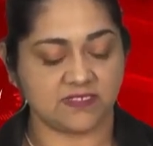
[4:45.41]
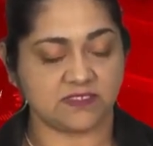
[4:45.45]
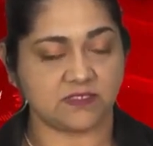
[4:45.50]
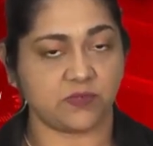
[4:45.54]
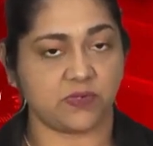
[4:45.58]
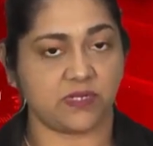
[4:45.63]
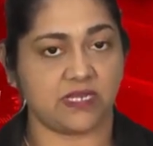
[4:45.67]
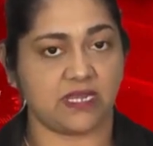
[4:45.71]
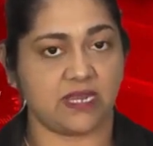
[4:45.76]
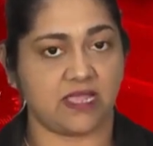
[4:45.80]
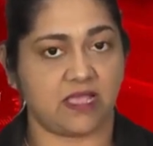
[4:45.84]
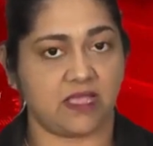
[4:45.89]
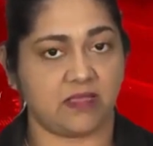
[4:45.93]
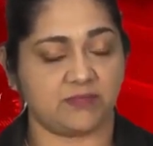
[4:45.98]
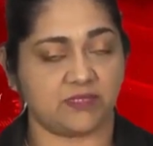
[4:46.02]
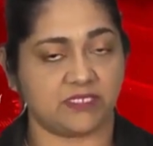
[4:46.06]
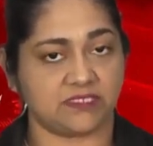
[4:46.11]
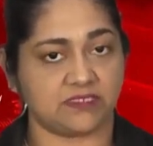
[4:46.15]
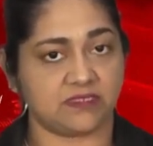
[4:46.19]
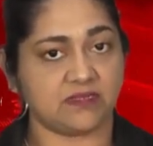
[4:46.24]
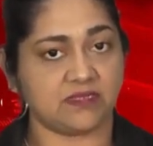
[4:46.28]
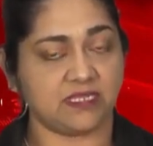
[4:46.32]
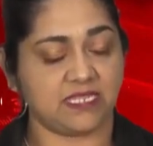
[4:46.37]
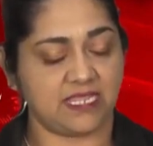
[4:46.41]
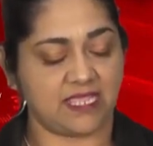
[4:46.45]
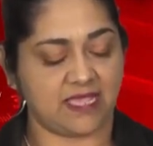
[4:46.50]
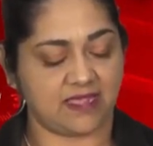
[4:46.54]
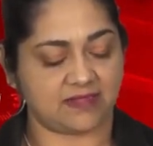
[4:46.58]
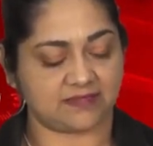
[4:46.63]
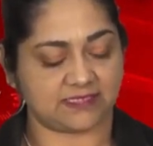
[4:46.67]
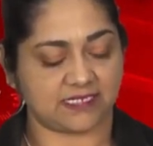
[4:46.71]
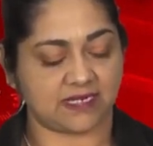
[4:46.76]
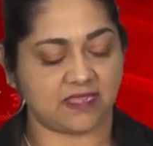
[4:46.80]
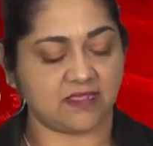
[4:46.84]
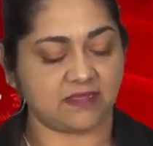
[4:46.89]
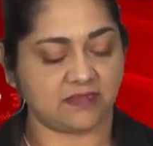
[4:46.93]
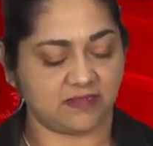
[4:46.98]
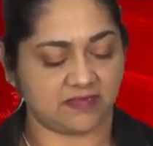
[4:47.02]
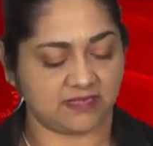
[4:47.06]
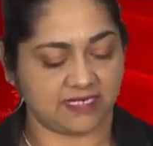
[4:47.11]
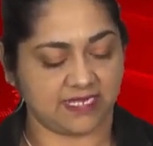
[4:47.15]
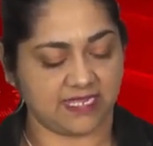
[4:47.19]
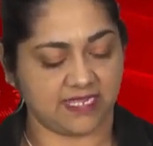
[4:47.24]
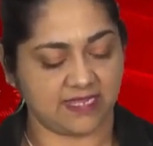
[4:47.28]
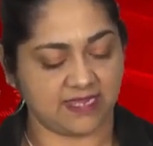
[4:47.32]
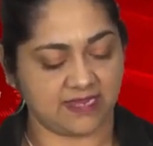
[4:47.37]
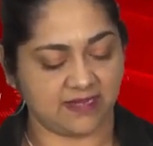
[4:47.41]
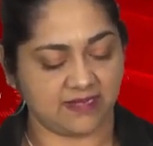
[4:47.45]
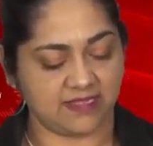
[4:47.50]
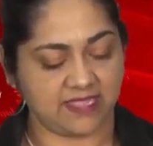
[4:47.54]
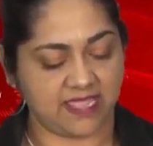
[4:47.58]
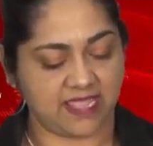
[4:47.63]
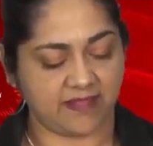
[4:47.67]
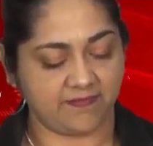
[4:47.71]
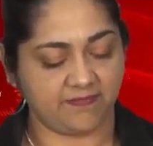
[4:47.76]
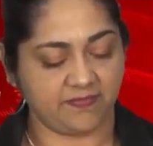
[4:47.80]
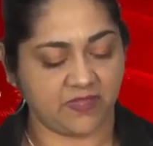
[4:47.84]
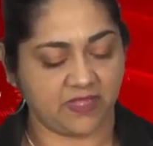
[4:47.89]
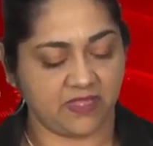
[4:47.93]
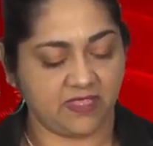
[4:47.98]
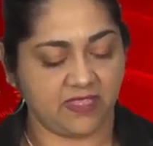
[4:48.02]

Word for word: सूरीनाम तक यात्रा करने के लिए